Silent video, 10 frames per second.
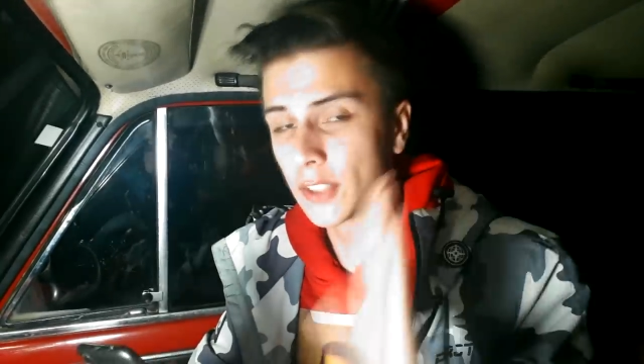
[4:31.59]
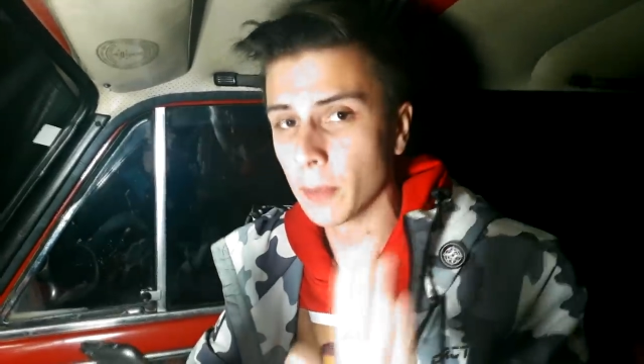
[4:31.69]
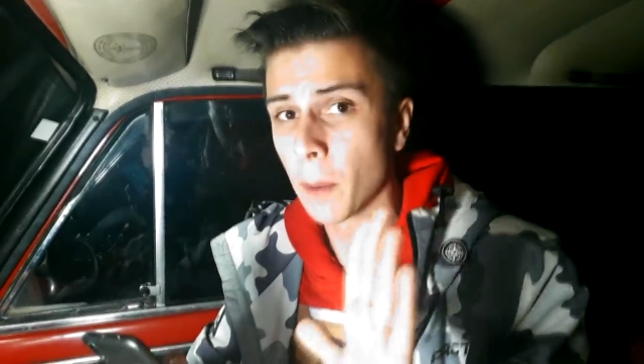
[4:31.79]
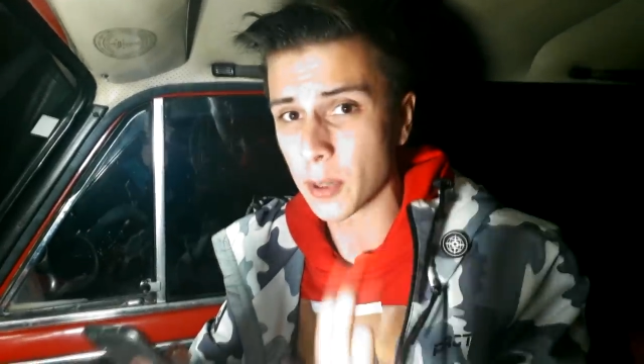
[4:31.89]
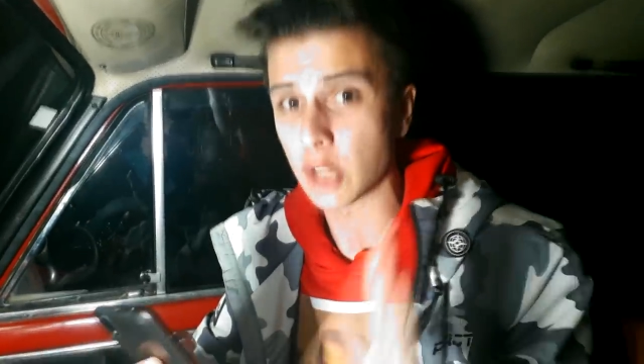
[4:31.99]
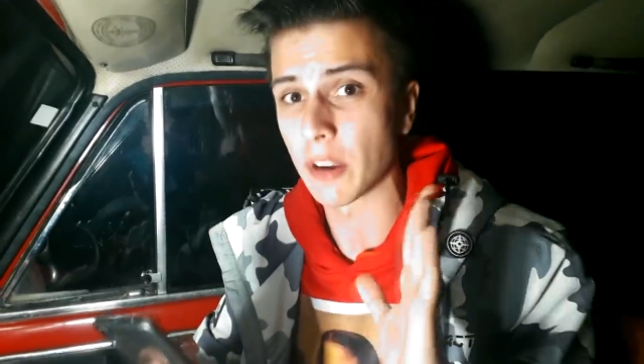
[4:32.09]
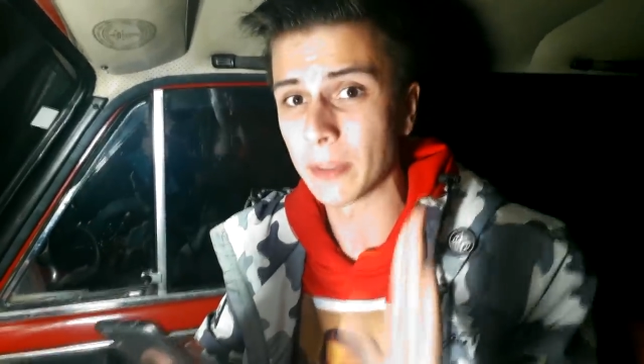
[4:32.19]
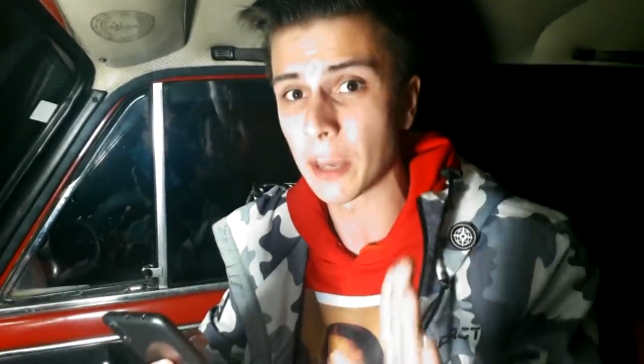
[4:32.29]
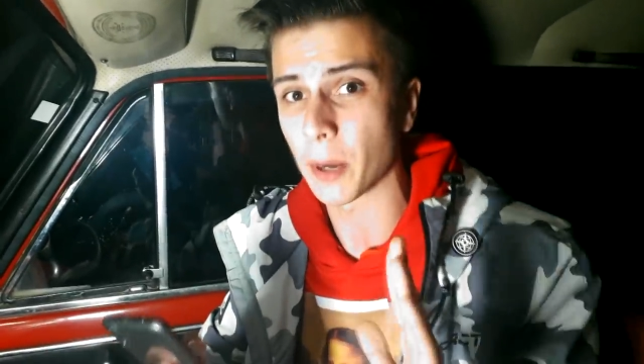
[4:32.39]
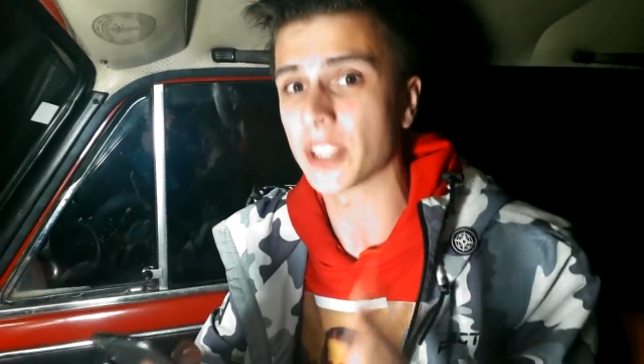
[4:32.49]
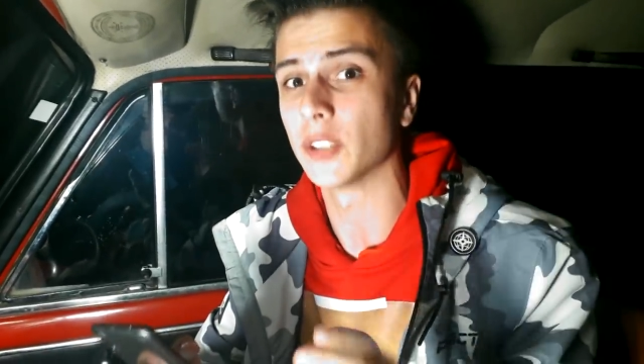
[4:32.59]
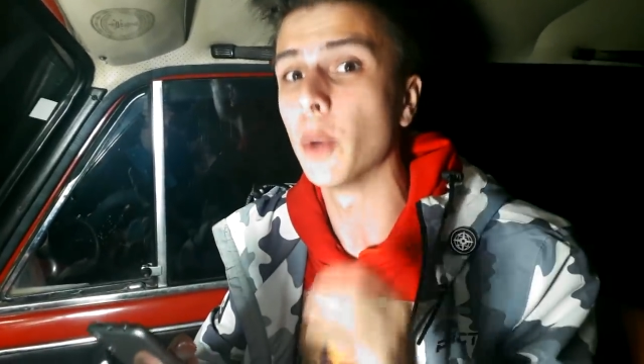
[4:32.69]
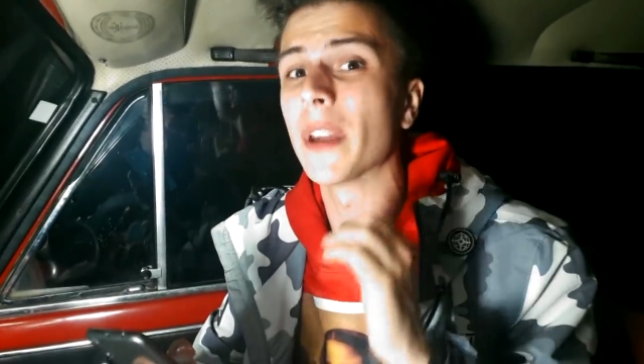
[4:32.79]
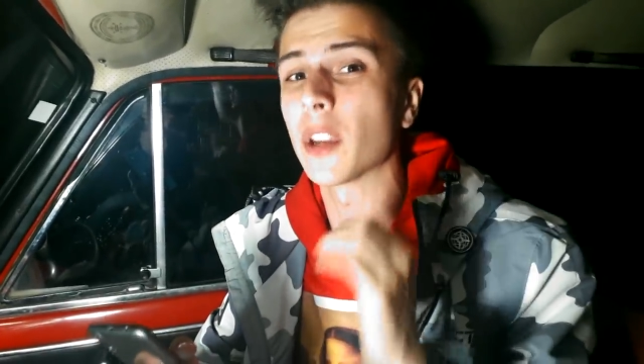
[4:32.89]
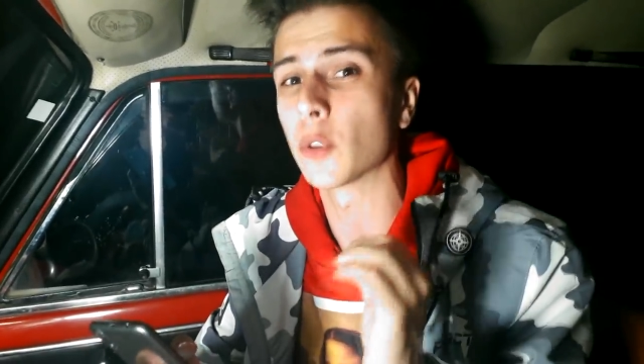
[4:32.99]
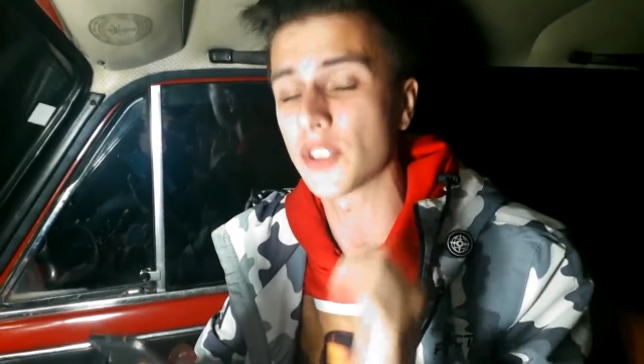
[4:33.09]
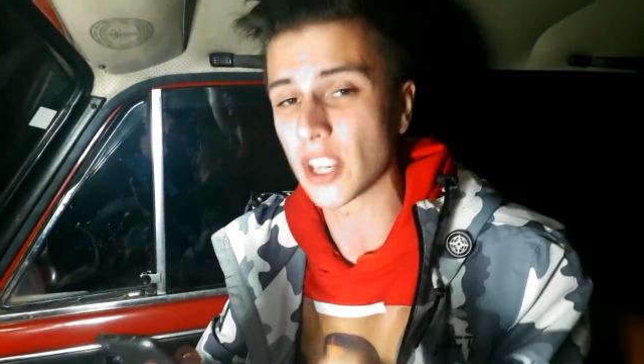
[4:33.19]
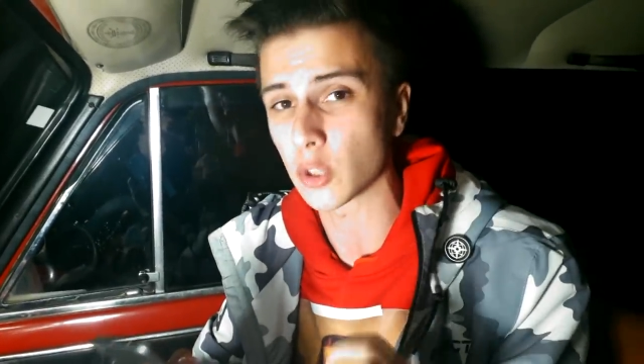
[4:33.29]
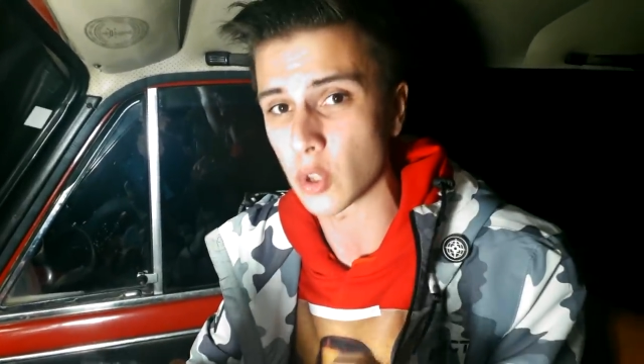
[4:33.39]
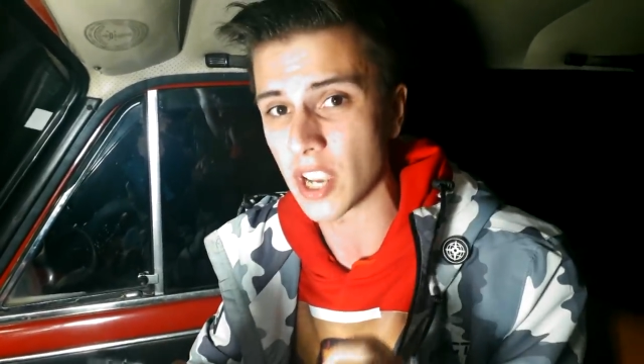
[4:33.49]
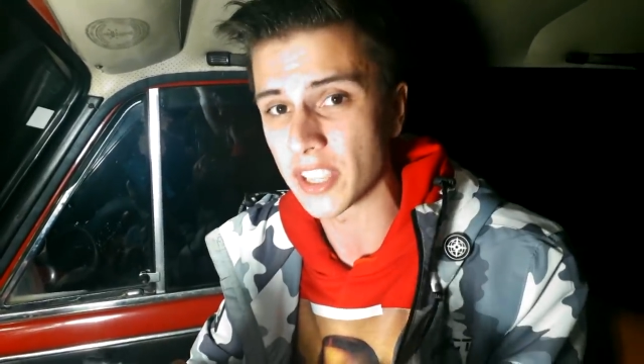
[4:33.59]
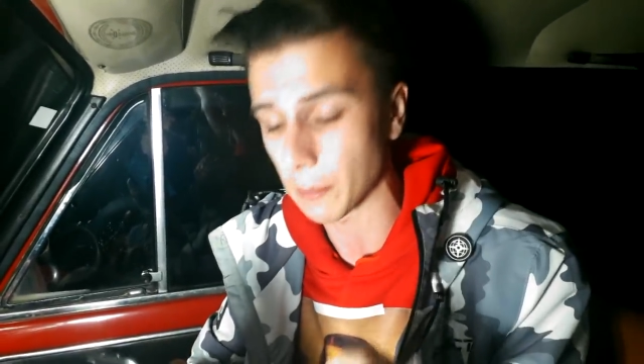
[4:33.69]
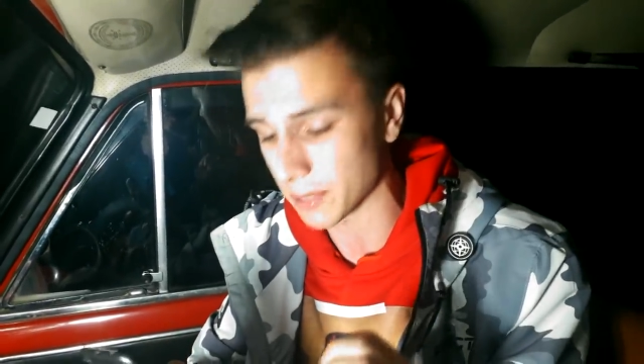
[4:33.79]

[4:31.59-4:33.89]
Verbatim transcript: Думаю, пришло время набрать их номер и узнать, что же они нам